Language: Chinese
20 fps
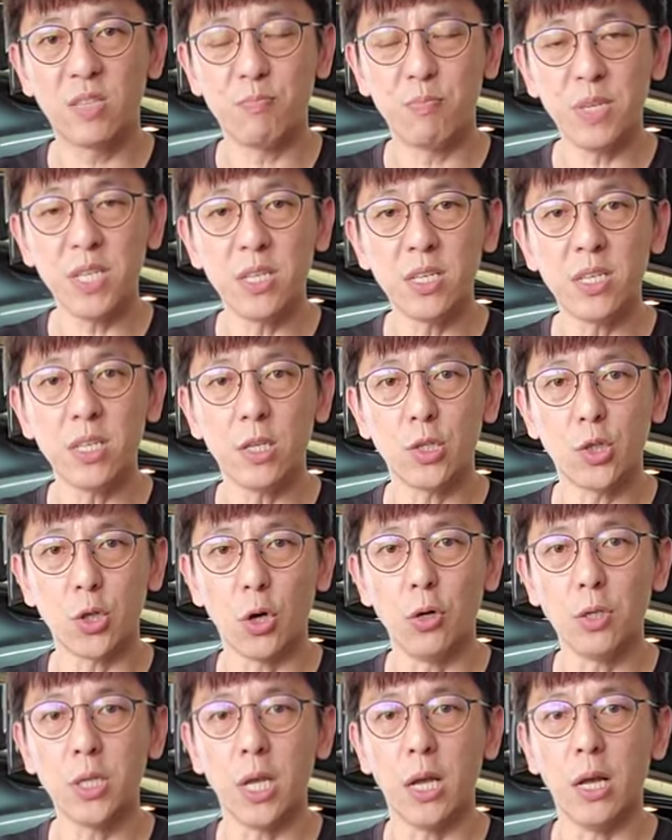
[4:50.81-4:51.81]
避震器的
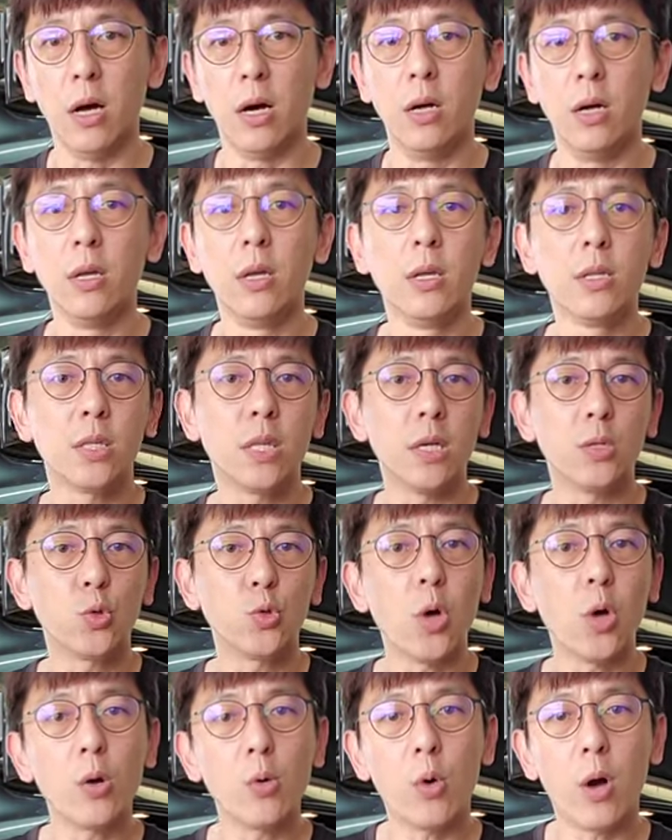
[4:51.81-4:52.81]
轴承哈的
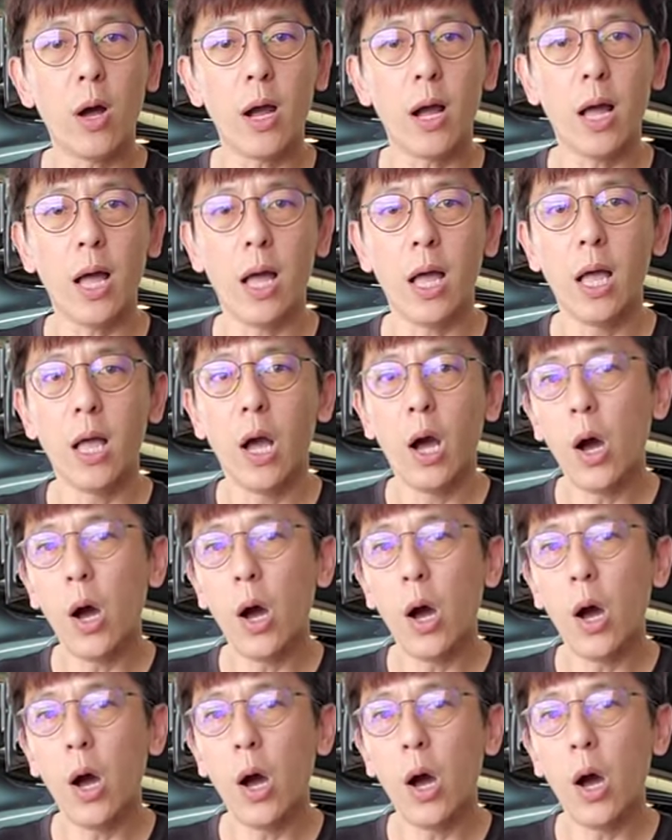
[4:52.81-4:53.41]
状况啊。